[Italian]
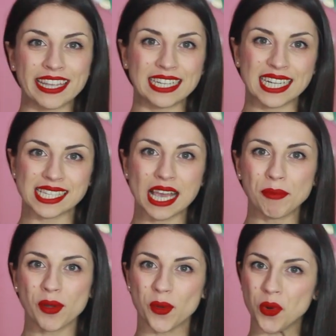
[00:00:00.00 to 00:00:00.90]

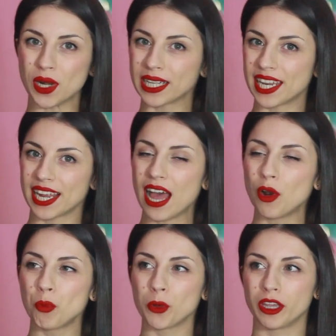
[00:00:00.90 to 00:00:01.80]
Iniziamo con qualche
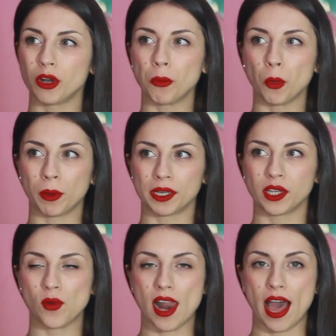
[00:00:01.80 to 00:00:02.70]
regalo un pochino più
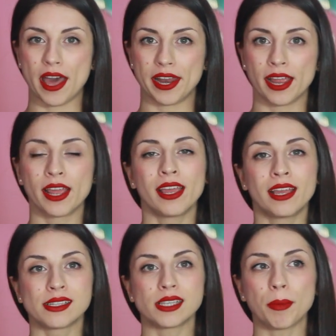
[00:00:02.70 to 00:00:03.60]
particolare,
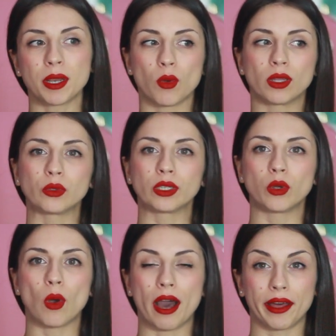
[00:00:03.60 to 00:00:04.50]
sia per quanto
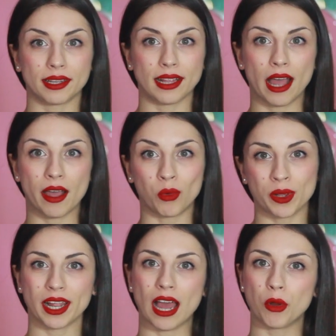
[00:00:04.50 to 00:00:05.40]
riguarda
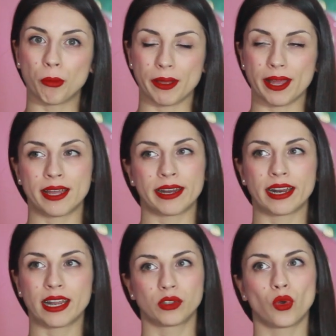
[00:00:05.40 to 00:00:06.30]
un regalo
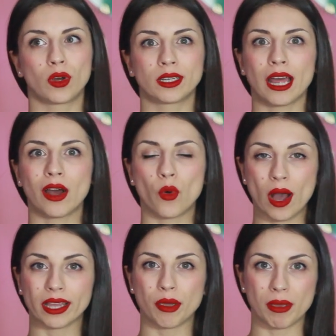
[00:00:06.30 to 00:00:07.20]
per la donna o
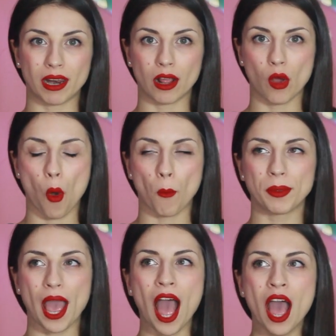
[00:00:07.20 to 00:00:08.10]
anche per la
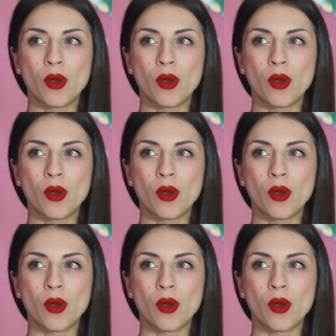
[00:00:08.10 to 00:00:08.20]
coppia,